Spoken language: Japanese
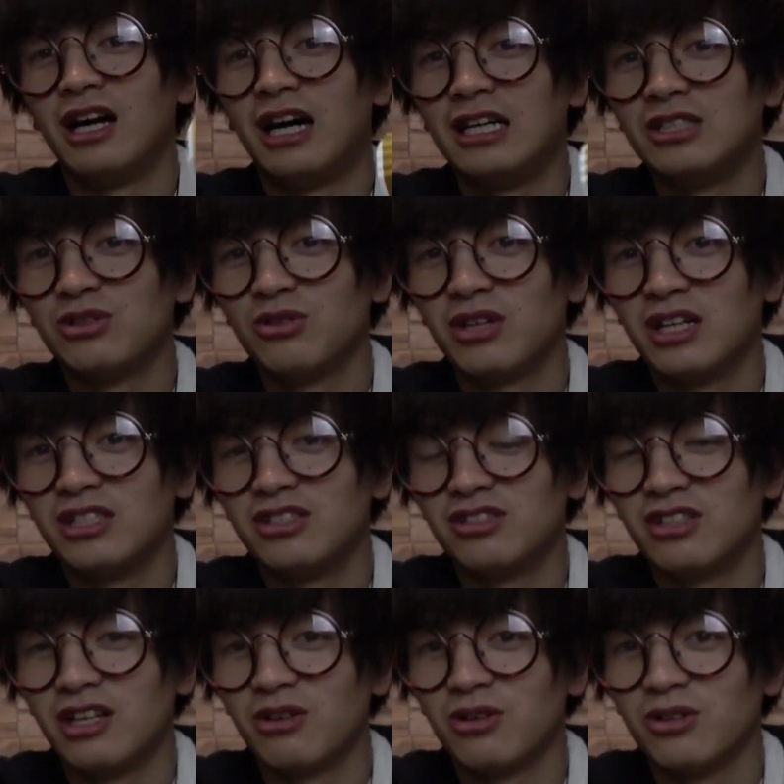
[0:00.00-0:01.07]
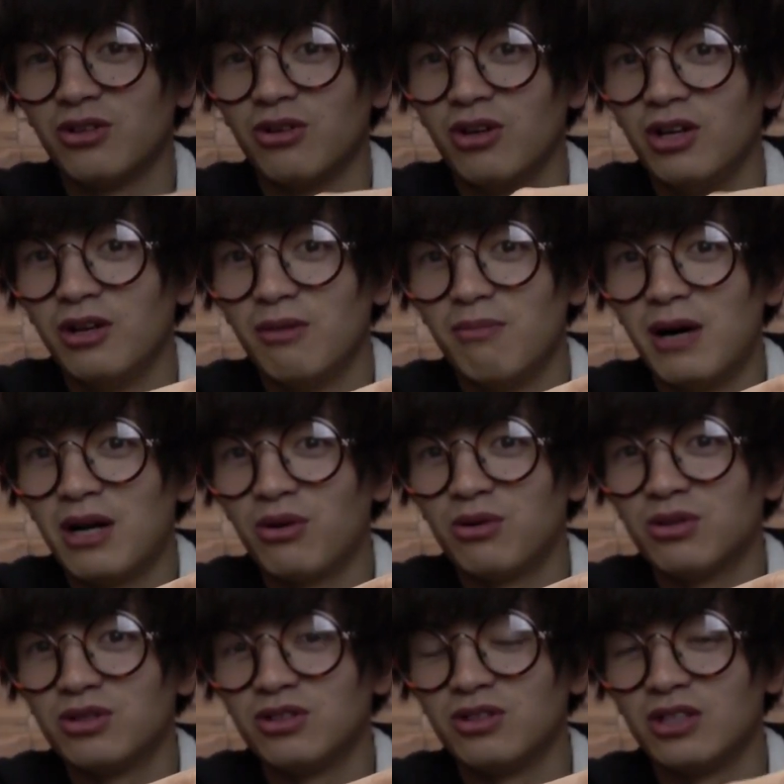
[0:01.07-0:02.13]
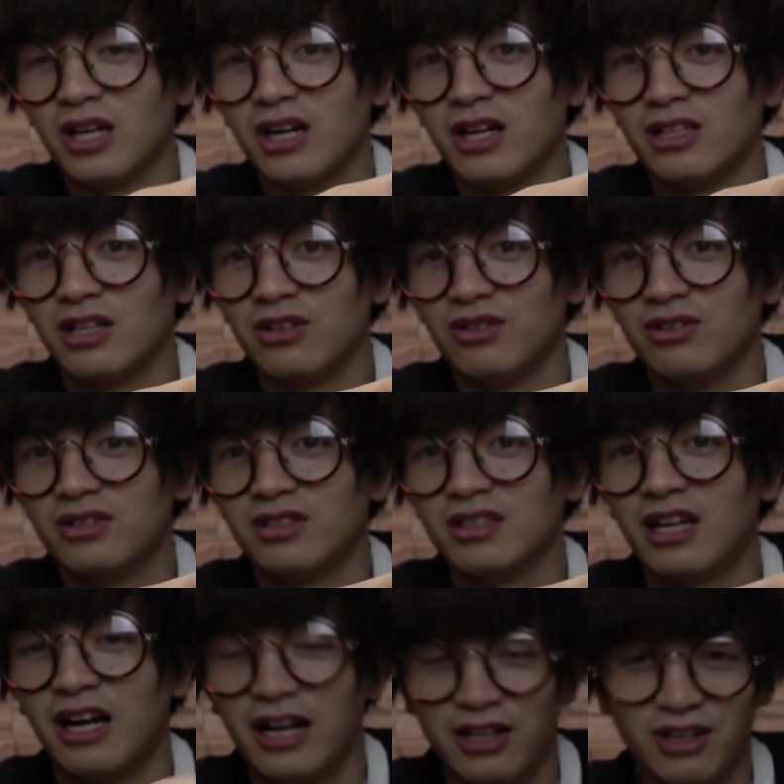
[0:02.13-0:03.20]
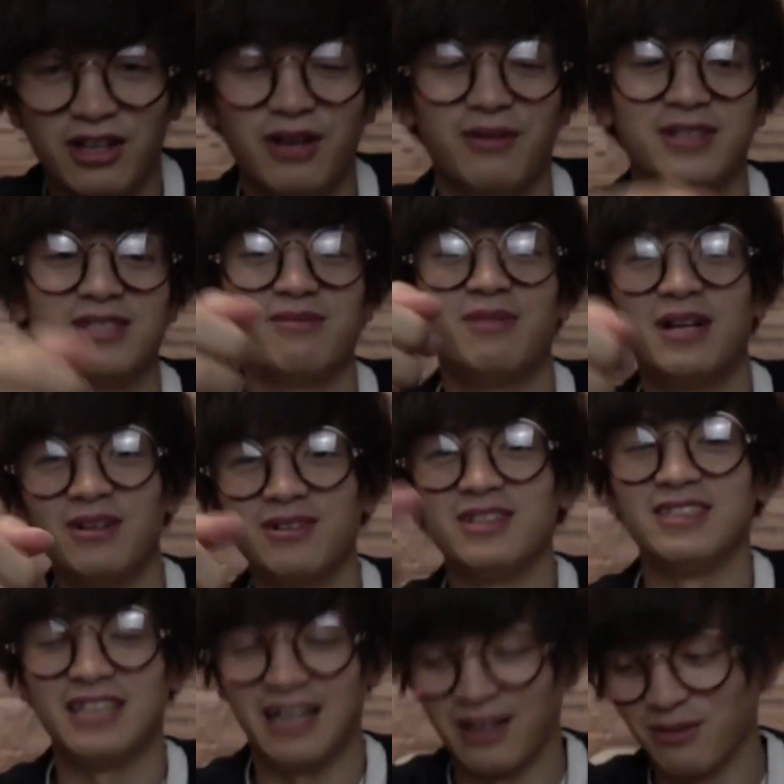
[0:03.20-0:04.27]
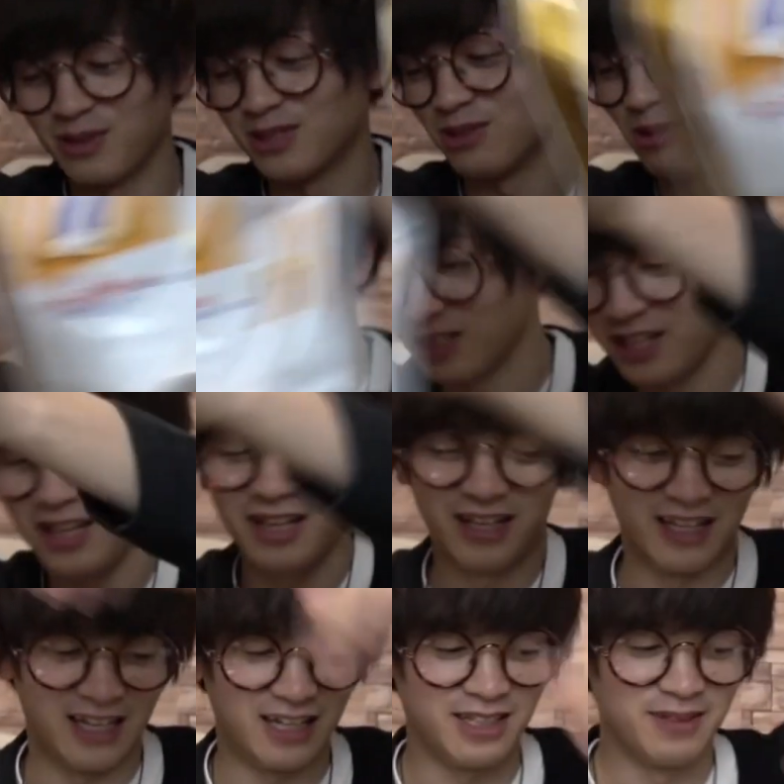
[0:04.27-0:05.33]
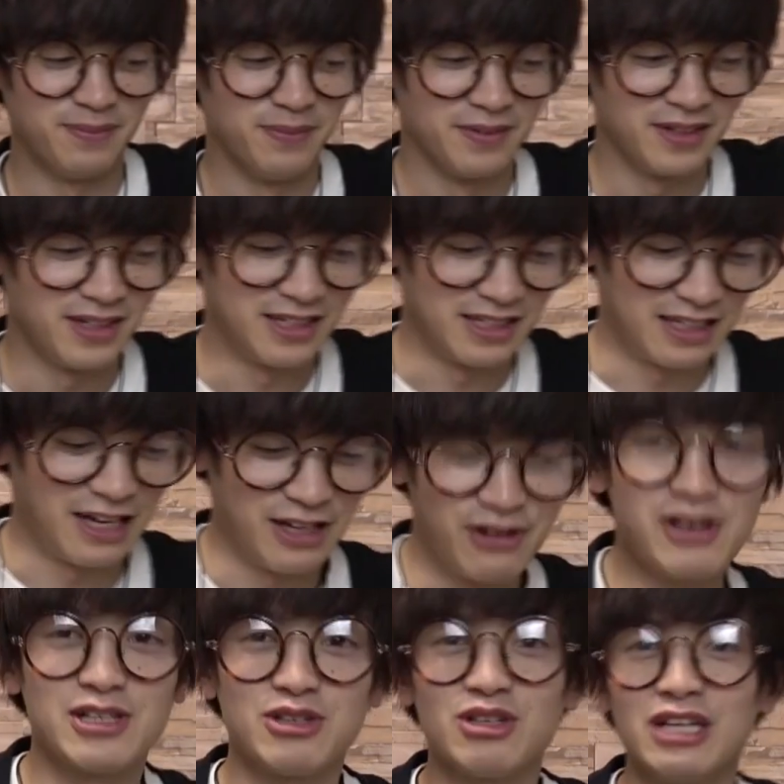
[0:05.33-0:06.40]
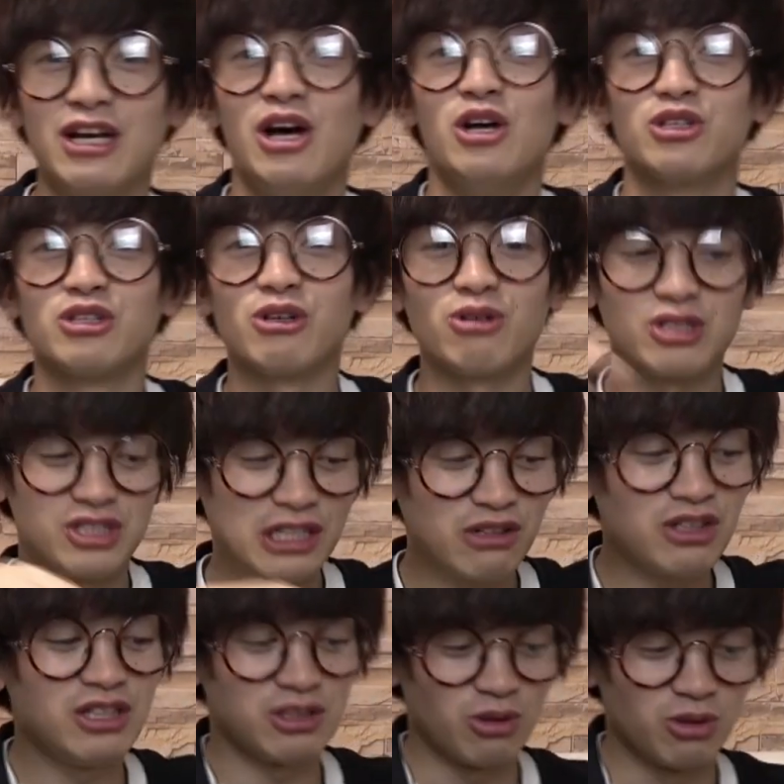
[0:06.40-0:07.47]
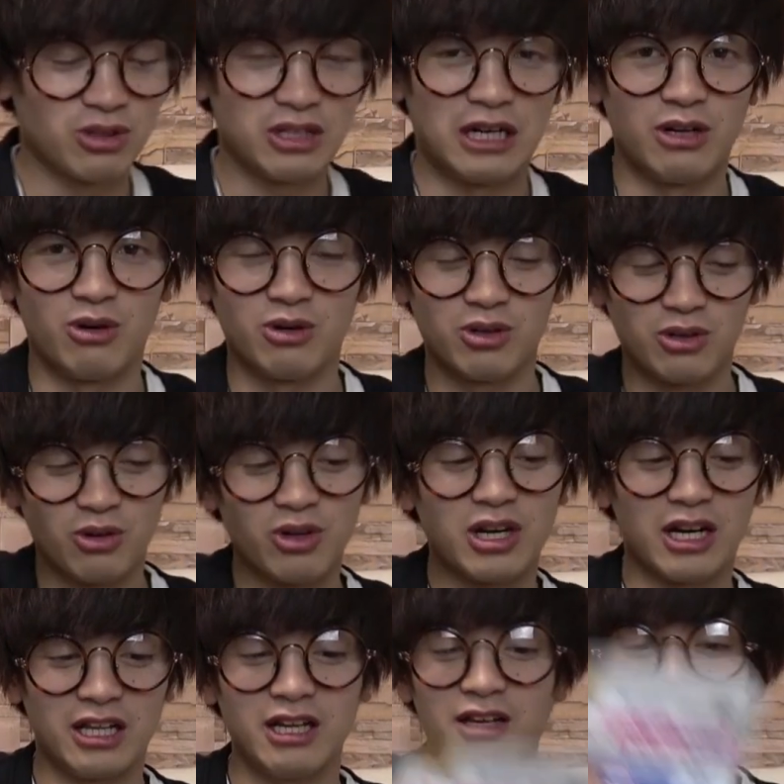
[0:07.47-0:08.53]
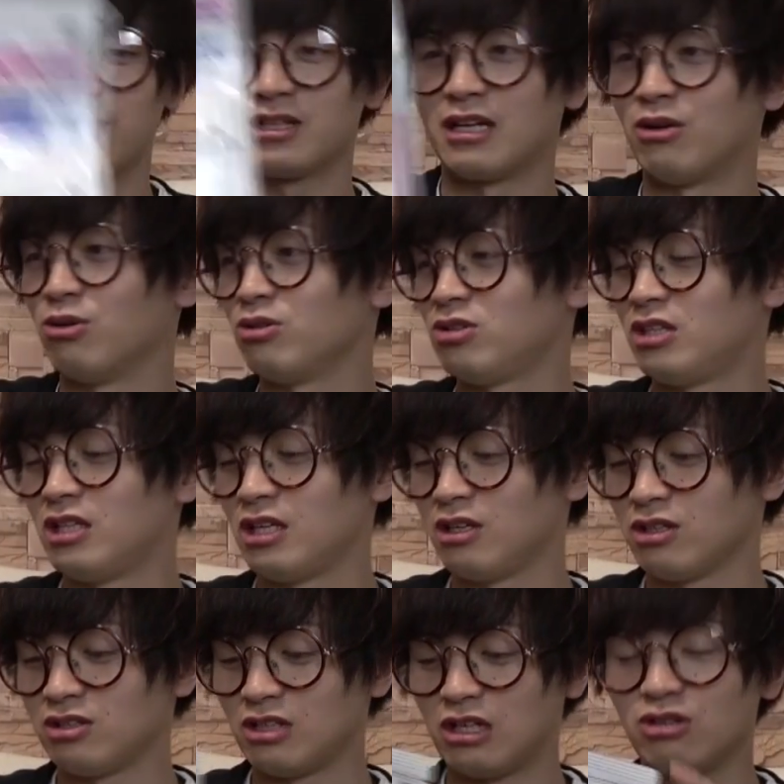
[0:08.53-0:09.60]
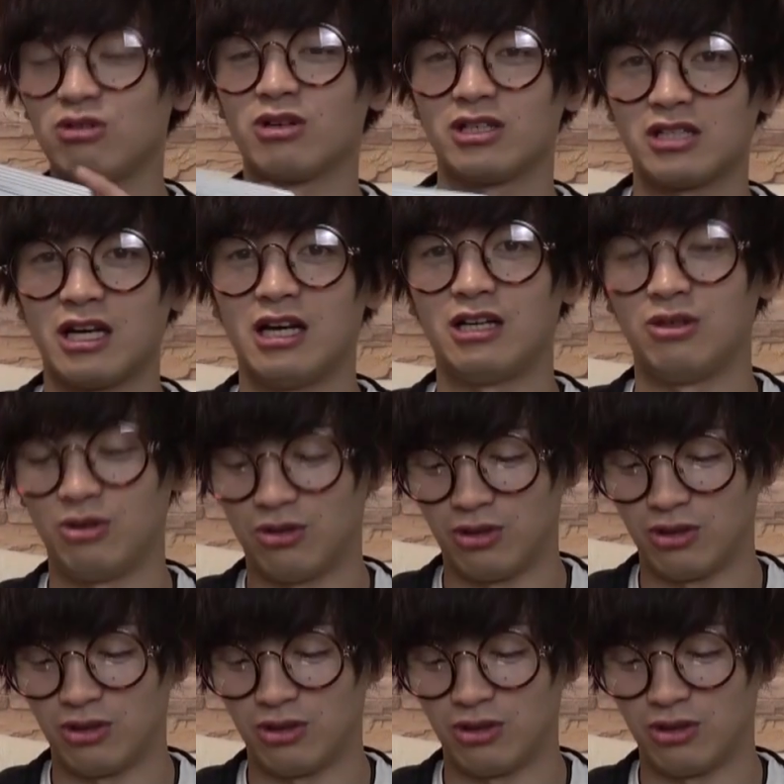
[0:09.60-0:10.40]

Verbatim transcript: 愛情感じるな、こういうの。マロンくんって書いてある。ありがとうございます。マロンくんにあげます、これはね。はい。いや、まずそんなことしなくていいですよ、本当に。これからね、また送ってくれるとかさ、